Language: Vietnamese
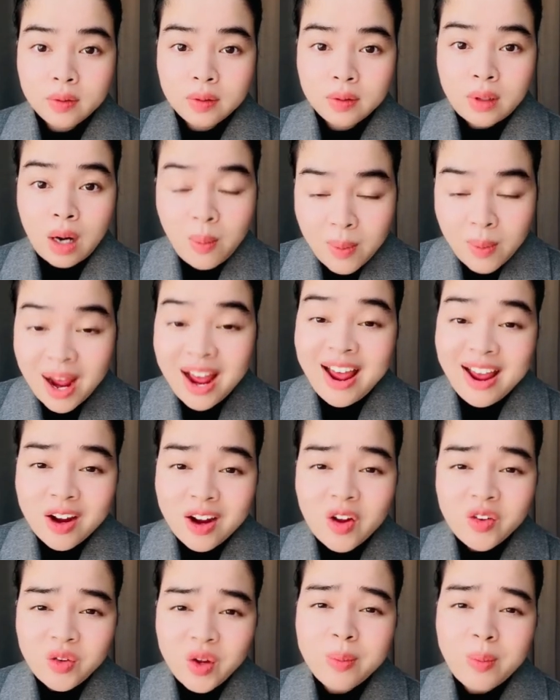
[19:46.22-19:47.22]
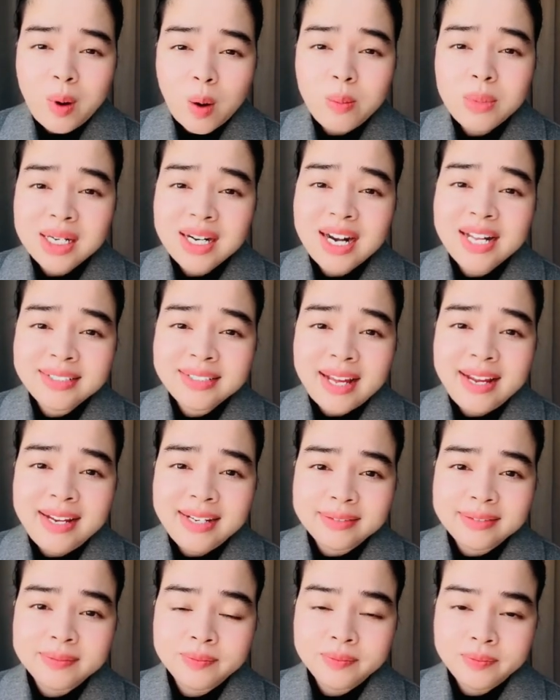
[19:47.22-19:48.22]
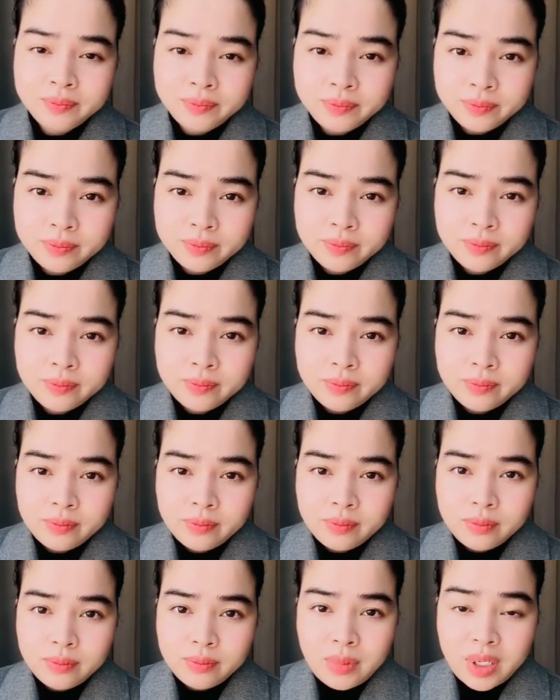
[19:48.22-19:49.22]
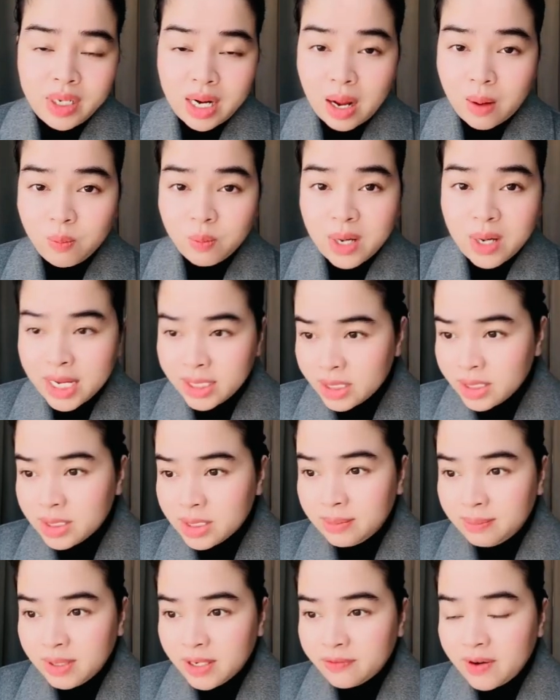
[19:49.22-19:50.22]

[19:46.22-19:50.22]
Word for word: không hề có chuyện một bước lên tiên mình học ra trường mình